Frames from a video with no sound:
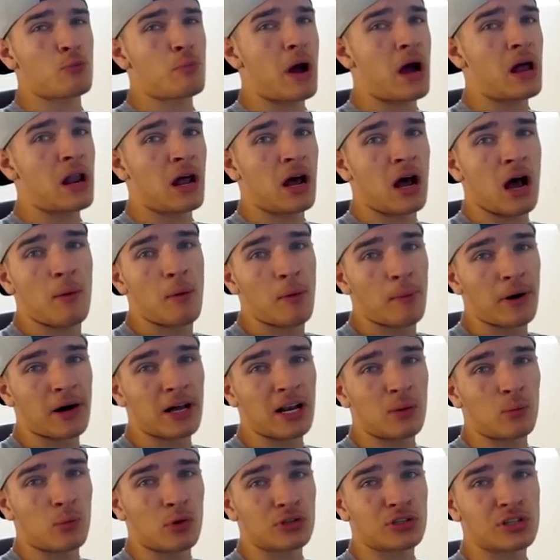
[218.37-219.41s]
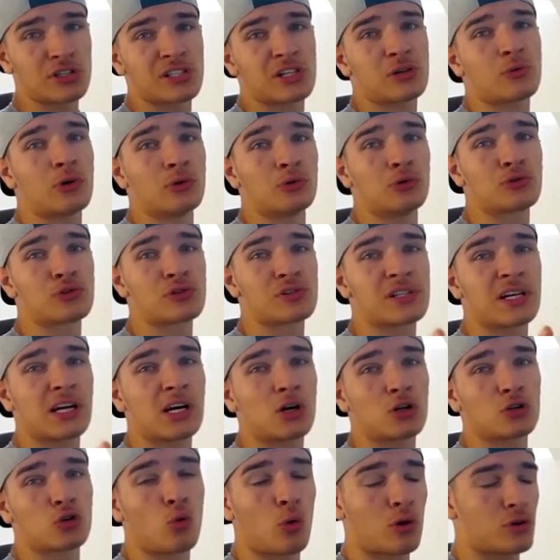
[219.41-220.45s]
balles, à peu près à la moitié, c'est quoi
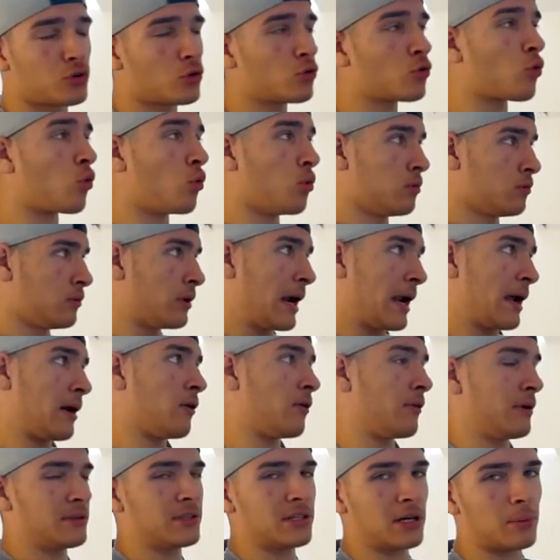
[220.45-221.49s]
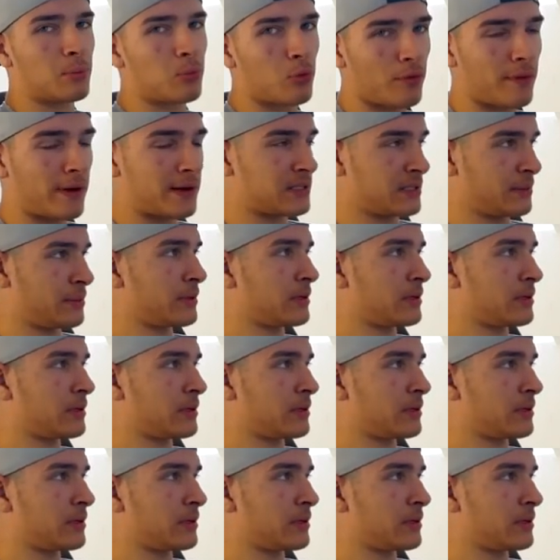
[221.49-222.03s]
250, 300 euros. on va dire, pour faire ça.